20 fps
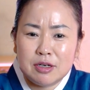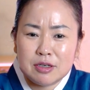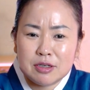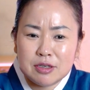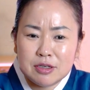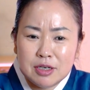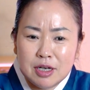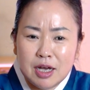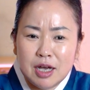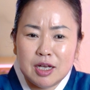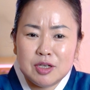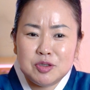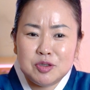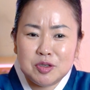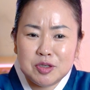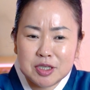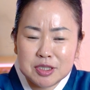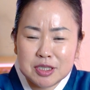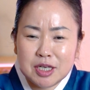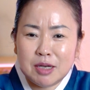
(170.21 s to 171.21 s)
그냥
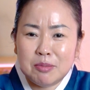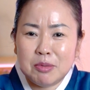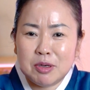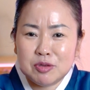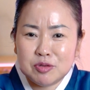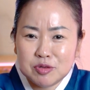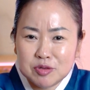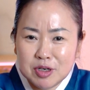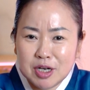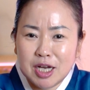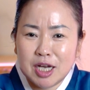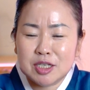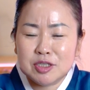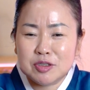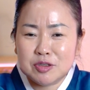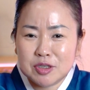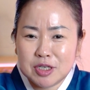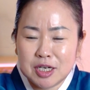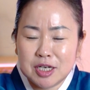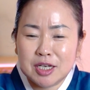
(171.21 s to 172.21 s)
한쪽에 참아주고
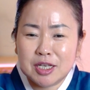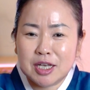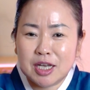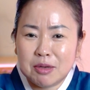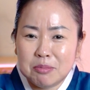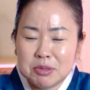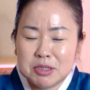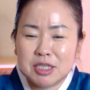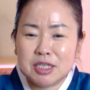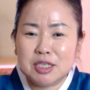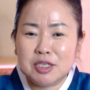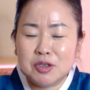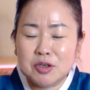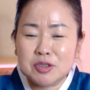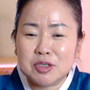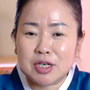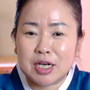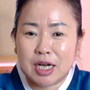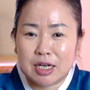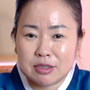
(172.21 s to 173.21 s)
한쪽에 이렇게 하면서
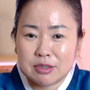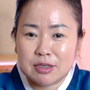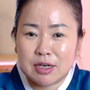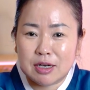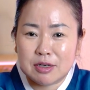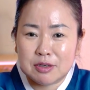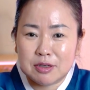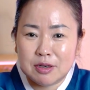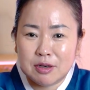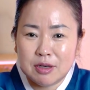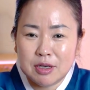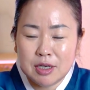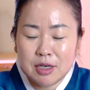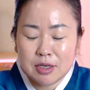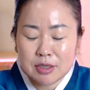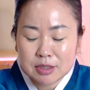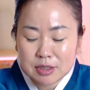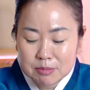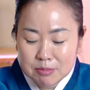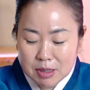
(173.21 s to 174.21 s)
이어져 가더라고요.
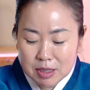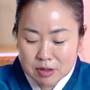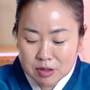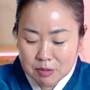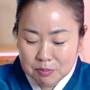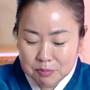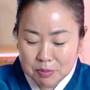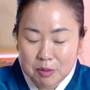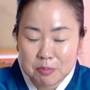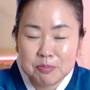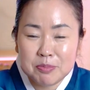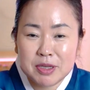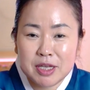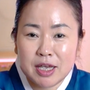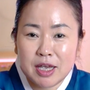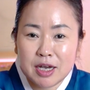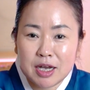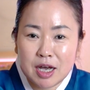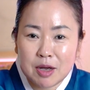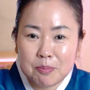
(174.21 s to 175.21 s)
그만큼
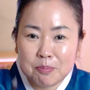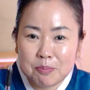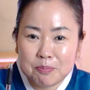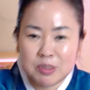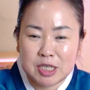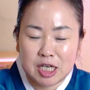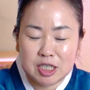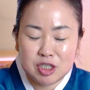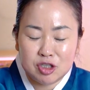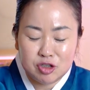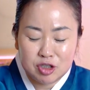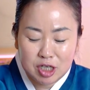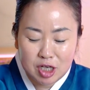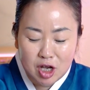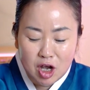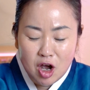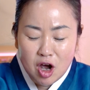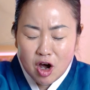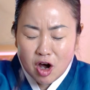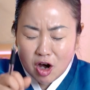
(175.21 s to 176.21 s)
봄띠해가
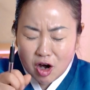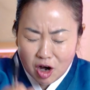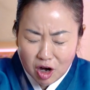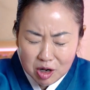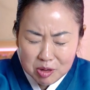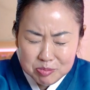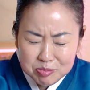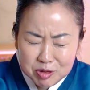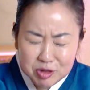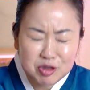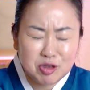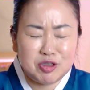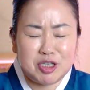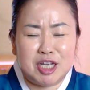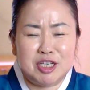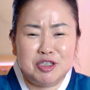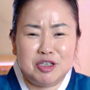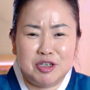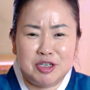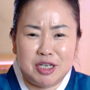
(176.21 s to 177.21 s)
돼지들이 엄청
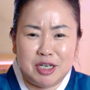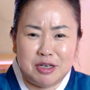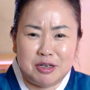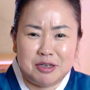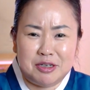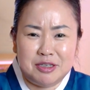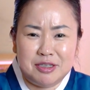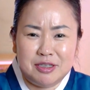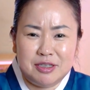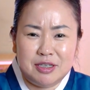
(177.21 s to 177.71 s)
좋단 소리예요.